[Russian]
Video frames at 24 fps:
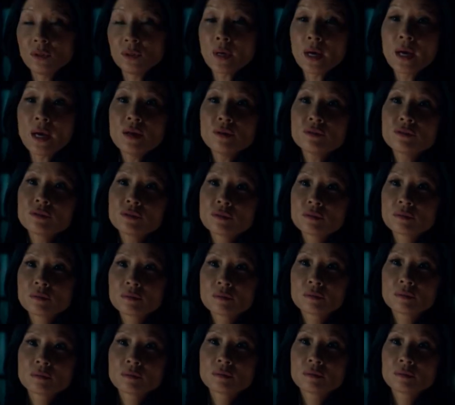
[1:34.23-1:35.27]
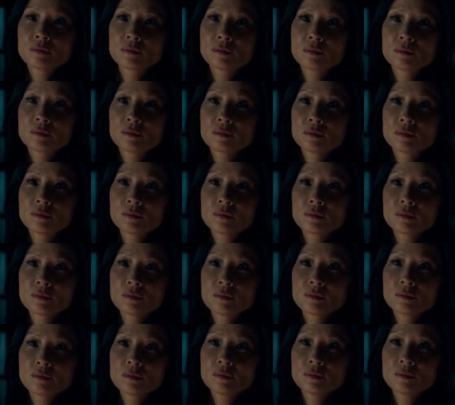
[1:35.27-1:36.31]
Ты уже изменился.
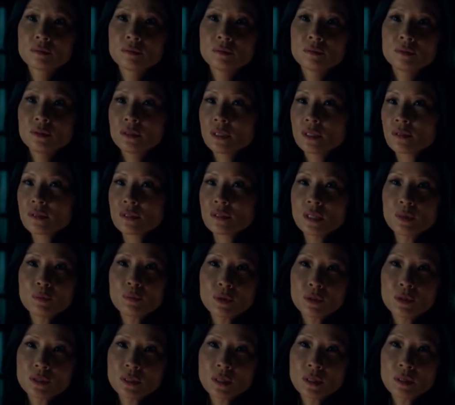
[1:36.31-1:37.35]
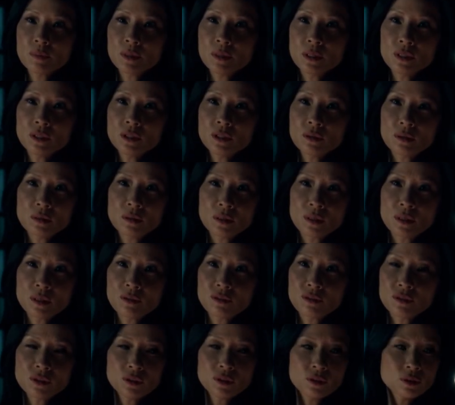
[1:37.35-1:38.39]
Полтора года назад ты был другим
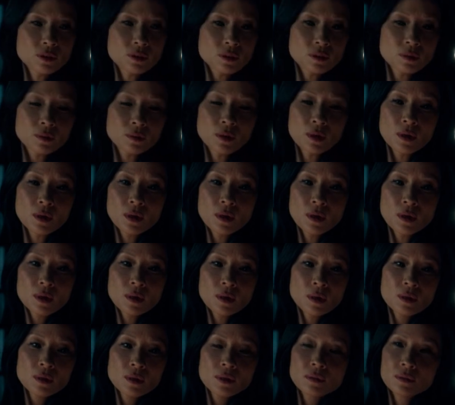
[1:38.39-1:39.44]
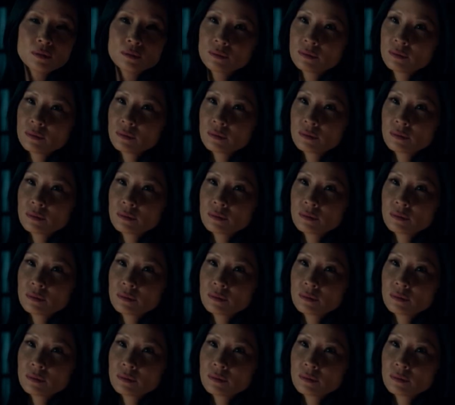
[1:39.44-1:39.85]
человеком, ты... Добр к тебе?